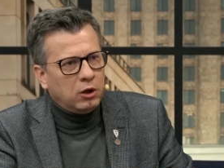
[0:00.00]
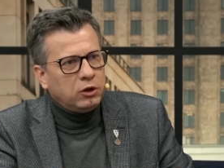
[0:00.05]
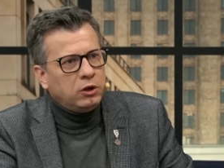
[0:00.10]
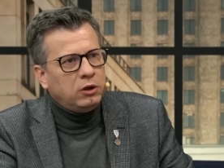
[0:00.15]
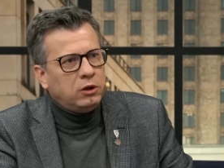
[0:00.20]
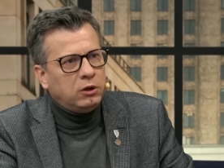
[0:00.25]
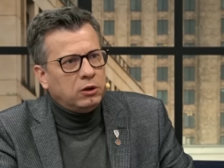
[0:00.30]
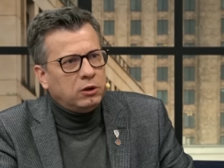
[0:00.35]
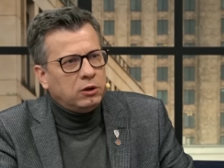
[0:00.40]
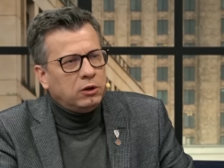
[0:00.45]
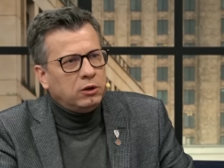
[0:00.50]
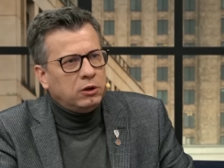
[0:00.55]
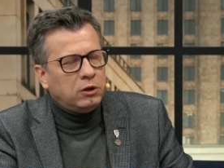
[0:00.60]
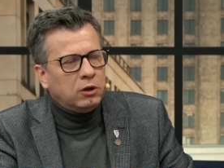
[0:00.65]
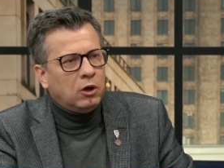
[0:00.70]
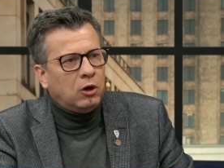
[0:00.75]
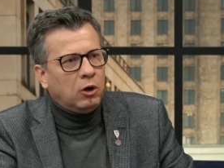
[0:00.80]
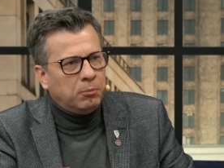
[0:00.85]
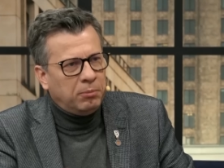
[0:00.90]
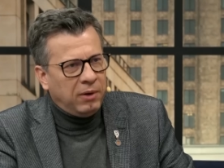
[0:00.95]
i,
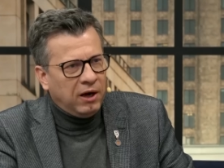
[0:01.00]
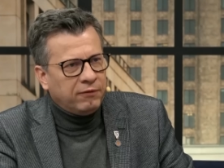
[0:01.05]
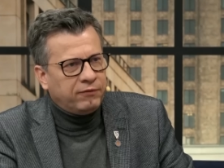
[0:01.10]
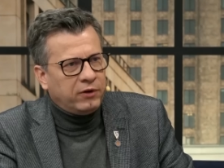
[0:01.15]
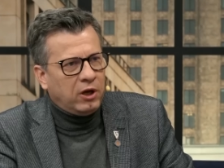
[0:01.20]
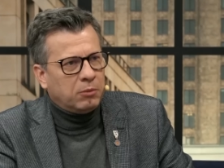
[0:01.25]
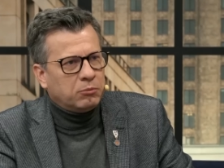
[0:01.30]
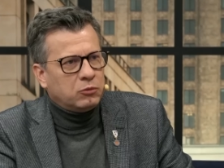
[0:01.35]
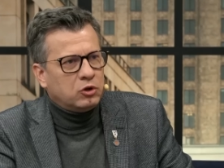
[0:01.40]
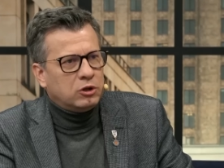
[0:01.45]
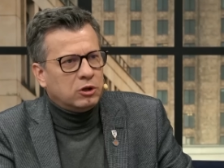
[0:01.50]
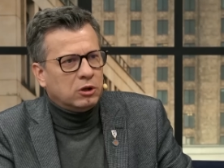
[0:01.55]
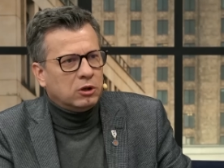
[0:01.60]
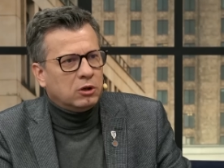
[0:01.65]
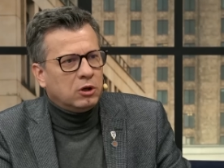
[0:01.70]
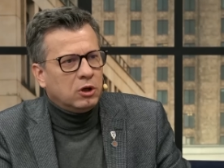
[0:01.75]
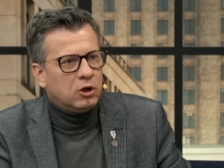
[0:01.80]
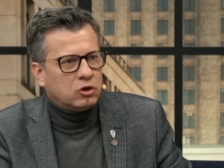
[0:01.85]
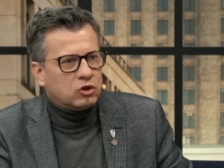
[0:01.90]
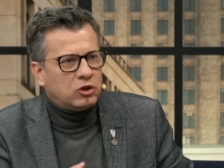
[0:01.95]
i obawiam
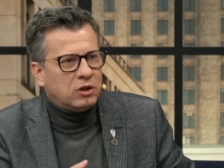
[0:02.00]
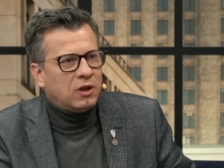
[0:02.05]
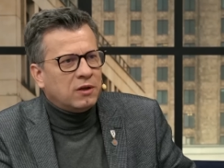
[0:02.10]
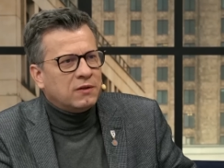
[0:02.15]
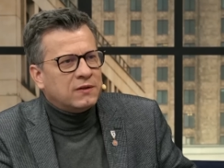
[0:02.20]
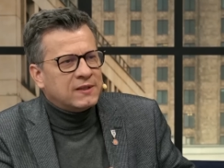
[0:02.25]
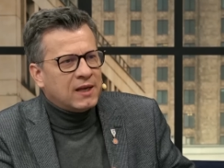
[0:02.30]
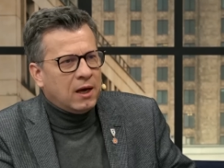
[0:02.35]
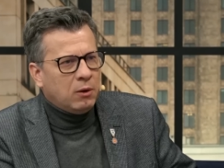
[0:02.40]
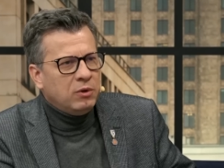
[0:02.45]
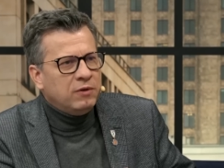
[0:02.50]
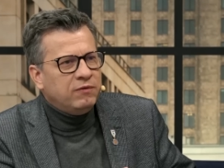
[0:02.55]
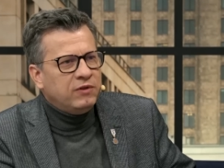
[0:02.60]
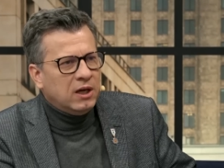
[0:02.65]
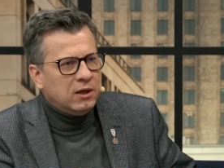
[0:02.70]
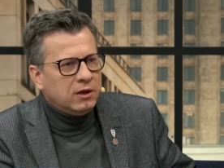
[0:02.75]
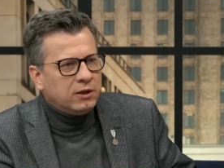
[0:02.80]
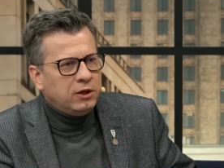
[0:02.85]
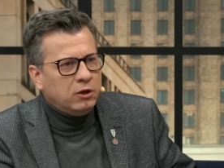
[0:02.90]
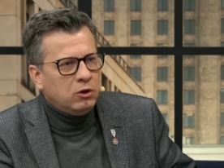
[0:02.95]
się, że ten cały
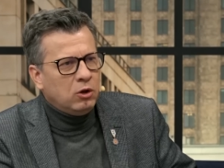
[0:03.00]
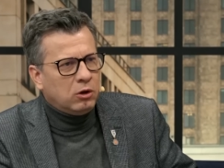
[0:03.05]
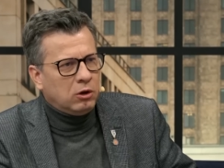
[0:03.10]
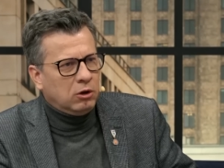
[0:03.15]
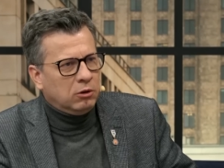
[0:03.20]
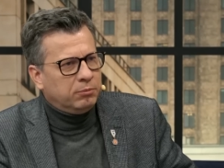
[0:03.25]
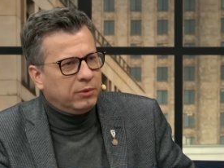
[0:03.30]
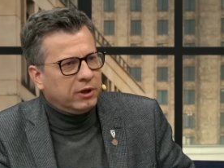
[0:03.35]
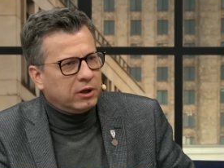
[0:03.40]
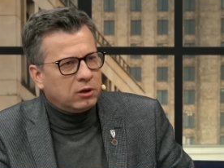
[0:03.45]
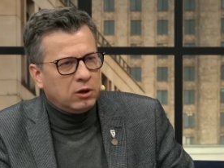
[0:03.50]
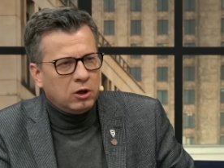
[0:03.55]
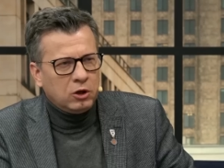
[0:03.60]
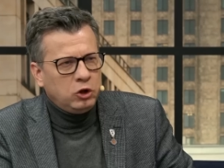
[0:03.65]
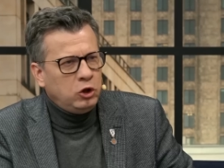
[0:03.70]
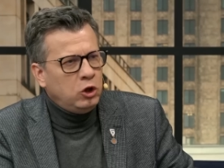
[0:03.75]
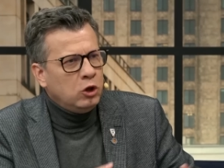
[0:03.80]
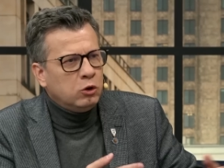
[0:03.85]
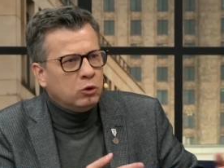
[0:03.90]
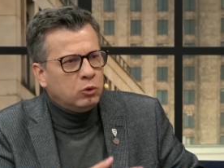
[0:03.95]
wielki dorobek,
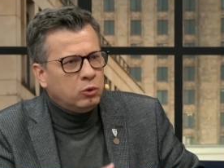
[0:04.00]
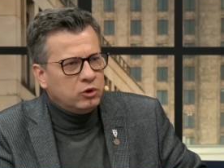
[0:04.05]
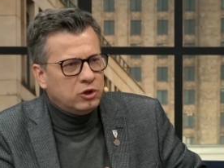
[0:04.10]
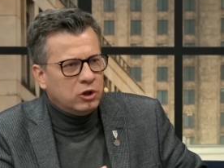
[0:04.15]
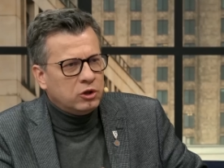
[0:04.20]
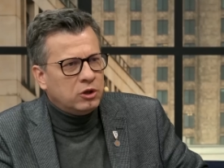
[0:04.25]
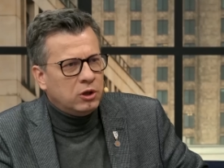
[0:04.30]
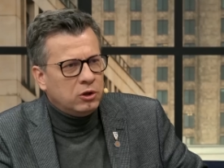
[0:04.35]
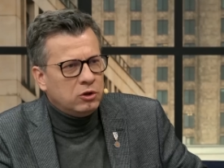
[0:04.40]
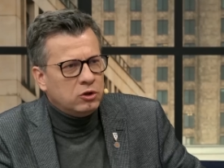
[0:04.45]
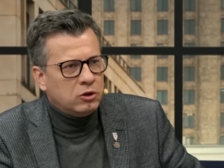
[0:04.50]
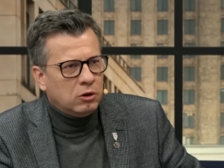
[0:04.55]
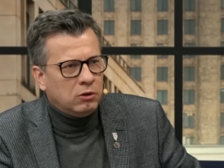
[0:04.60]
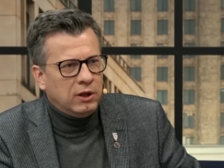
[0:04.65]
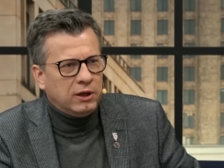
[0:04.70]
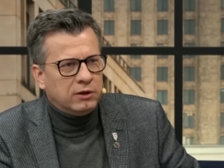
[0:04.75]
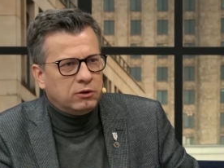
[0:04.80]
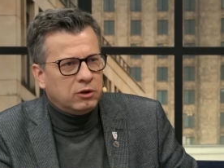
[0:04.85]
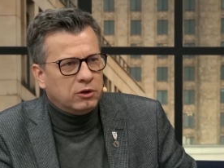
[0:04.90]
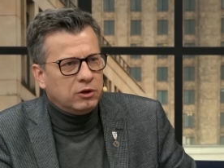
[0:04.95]

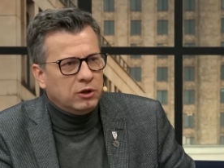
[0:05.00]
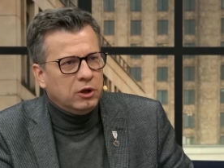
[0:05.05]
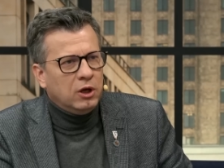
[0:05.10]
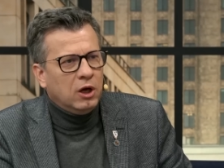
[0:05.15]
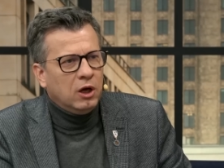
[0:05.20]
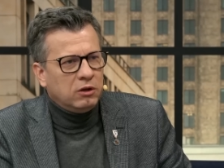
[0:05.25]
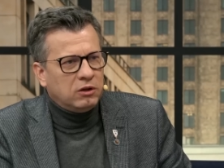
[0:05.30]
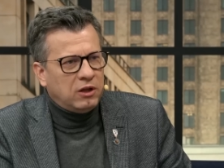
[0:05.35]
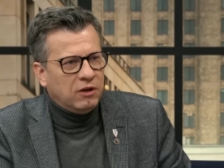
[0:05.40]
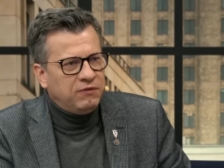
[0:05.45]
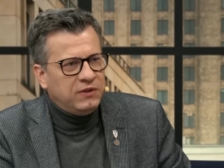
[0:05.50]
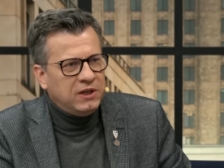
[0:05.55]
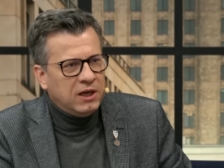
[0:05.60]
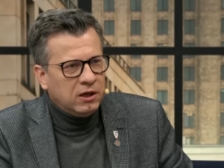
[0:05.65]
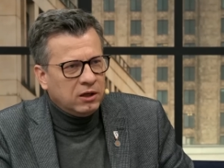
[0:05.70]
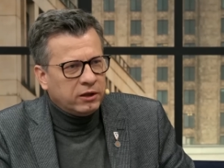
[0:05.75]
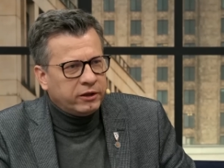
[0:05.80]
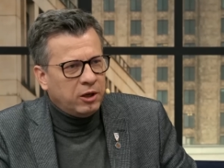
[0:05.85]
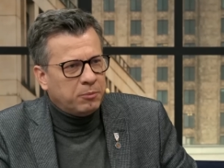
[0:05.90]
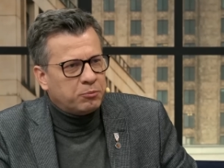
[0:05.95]
kilkudziesięcioletni, te
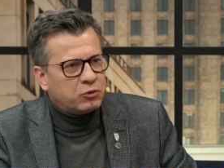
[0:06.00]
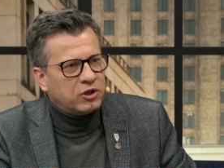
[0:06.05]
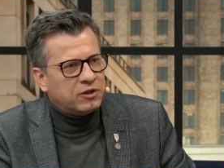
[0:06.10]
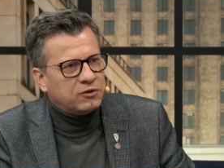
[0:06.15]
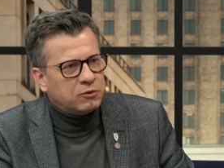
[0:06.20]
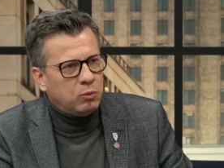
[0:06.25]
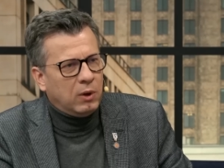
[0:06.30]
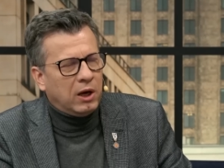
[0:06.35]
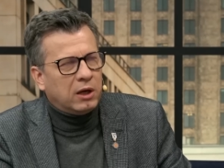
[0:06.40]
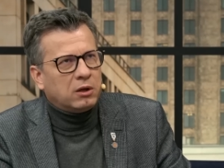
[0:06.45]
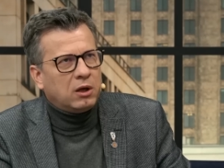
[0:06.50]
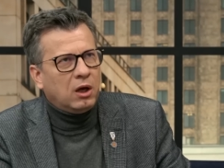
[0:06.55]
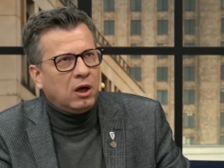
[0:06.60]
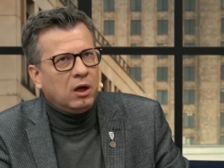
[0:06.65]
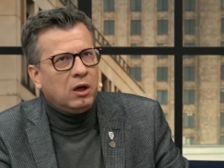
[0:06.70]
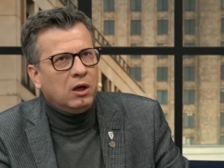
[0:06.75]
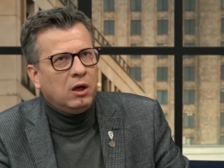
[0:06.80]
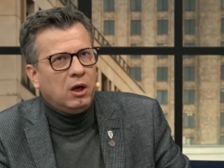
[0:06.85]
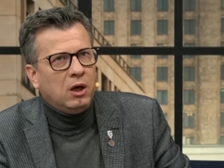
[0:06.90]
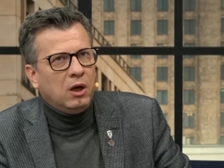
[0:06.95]
wielkie
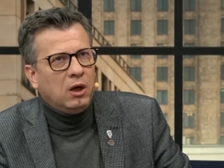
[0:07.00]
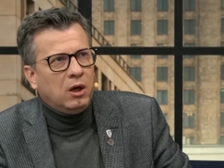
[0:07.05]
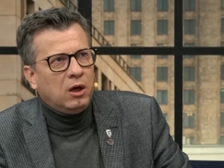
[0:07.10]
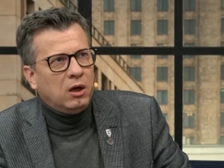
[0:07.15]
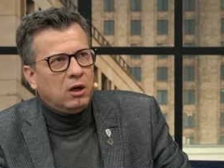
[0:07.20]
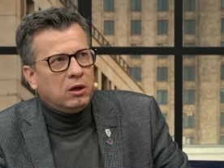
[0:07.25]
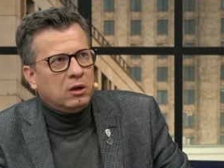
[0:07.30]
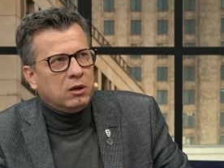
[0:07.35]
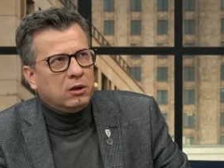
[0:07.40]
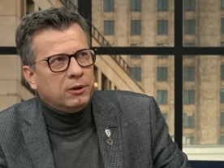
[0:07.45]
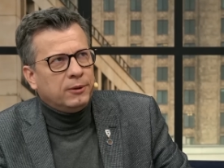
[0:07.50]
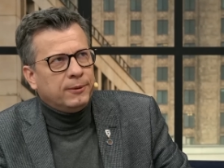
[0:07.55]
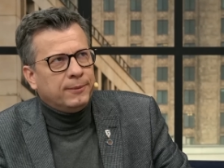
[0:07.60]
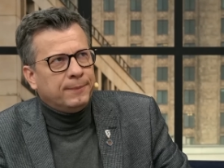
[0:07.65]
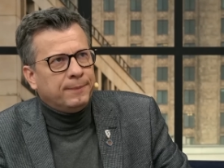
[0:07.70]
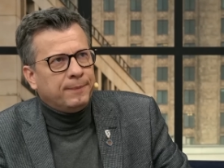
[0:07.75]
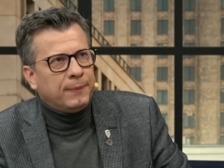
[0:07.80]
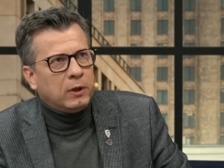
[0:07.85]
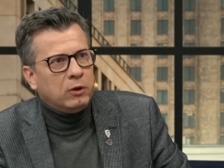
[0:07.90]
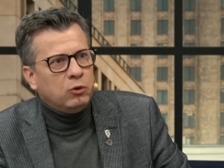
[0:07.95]
przesłania
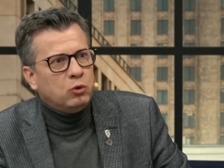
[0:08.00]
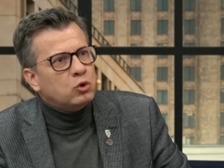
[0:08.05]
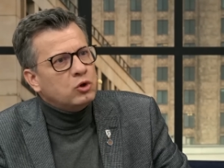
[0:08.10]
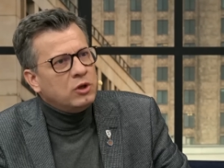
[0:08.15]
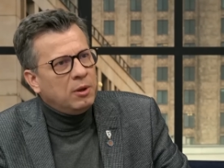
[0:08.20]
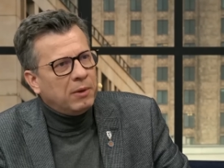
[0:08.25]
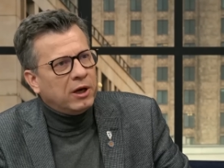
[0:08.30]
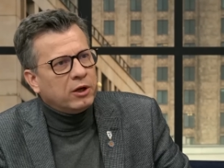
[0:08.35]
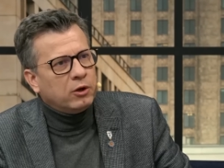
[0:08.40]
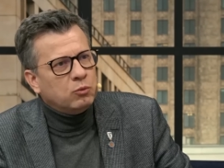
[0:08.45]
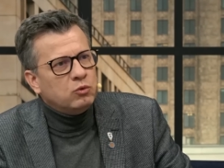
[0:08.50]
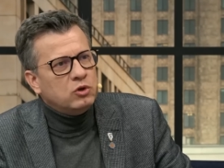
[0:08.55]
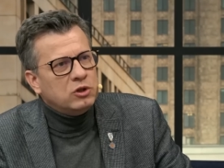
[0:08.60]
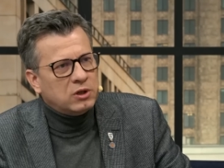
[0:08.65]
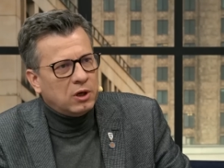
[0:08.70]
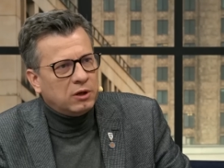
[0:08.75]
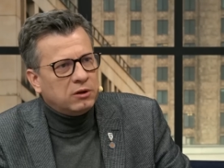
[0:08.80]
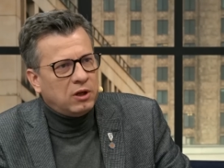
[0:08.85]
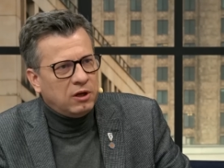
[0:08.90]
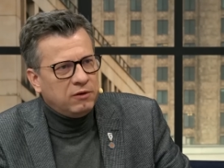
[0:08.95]
już nie mają
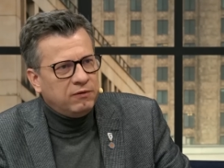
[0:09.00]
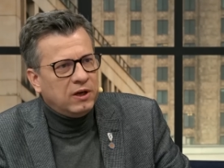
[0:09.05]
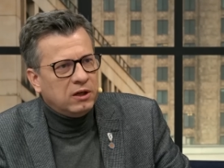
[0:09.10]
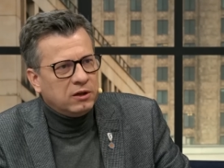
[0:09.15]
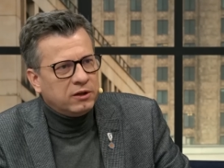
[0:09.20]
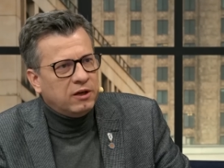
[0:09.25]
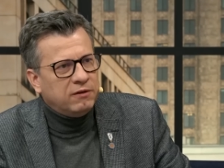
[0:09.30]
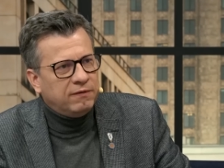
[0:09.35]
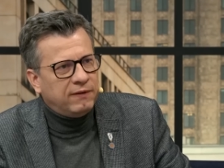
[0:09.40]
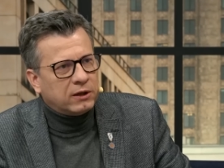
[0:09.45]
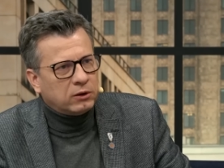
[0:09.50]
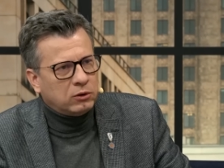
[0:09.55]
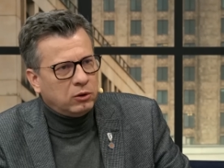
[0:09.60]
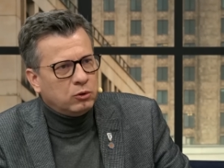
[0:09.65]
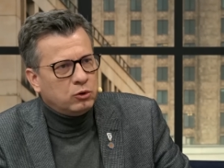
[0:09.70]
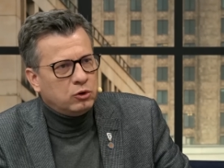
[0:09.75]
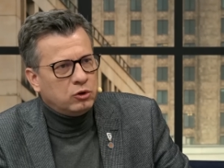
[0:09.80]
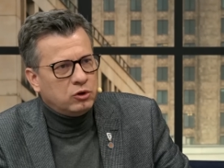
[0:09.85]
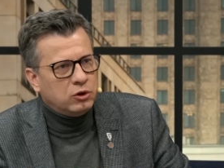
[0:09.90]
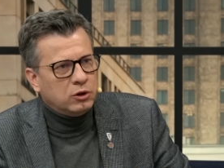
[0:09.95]
dzisiaj tej wielkiej
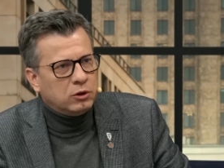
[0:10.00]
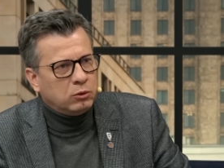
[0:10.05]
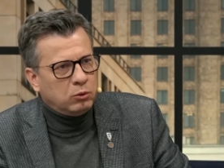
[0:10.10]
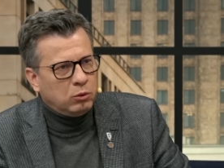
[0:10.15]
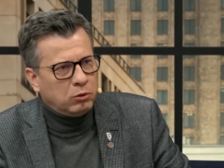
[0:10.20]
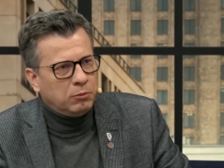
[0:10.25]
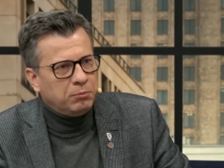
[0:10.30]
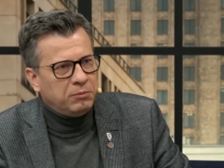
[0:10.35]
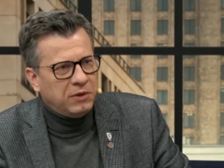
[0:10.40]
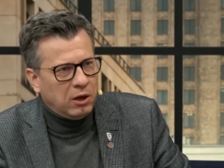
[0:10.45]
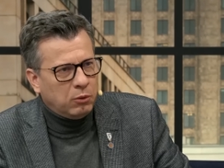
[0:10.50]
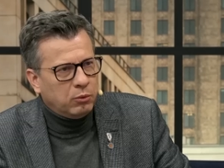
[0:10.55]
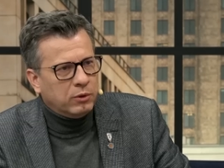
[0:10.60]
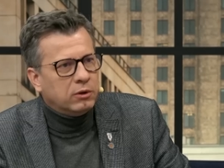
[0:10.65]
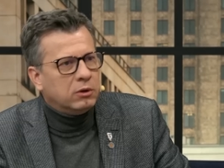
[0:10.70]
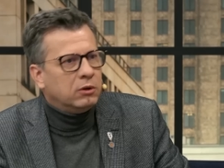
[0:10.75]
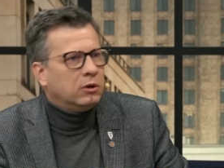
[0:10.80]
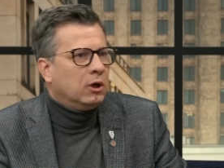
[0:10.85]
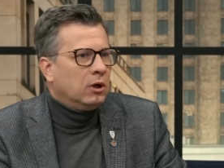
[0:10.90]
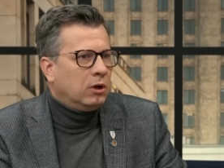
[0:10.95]
wartości, którą
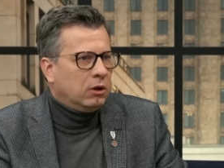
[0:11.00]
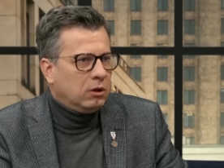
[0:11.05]
miały